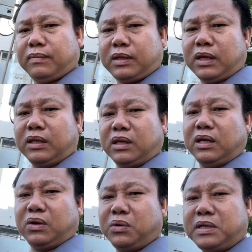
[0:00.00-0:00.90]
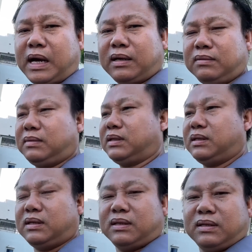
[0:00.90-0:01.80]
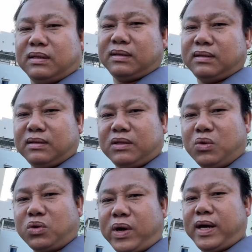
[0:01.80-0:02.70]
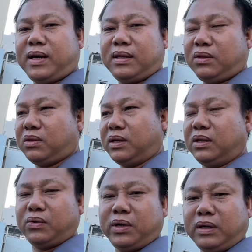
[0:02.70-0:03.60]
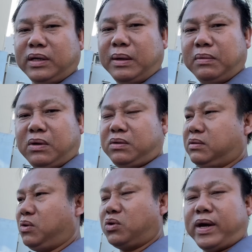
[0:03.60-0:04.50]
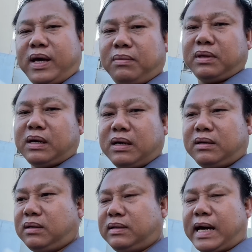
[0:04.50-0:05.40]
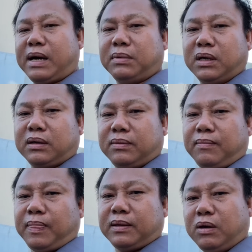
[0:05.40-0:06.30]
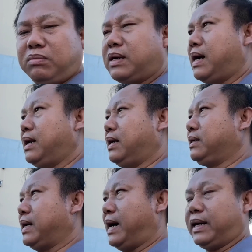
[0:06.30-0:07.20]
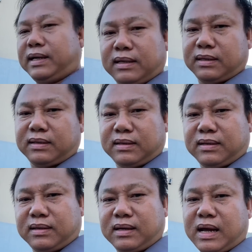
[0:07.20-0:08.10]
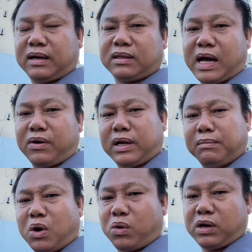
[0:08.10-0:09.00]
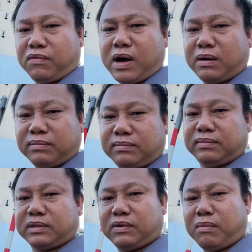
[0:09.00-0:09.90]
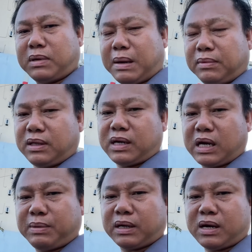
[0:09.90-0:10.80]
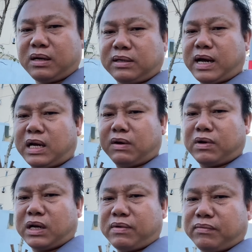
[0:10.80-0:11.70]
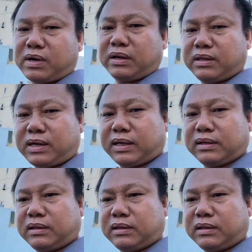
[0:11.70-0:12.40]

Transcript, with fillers: thì tiền của dân ờ, thu thuế tiền của doanh nghiệp đồ thu thuế bây giờ chạy không được đúng ra là ăn chạy là nó tạo nên một cái vòng cái vòng lặp như thế nào các bạn đó ăn chạy lần mà là vòng vàng như thế này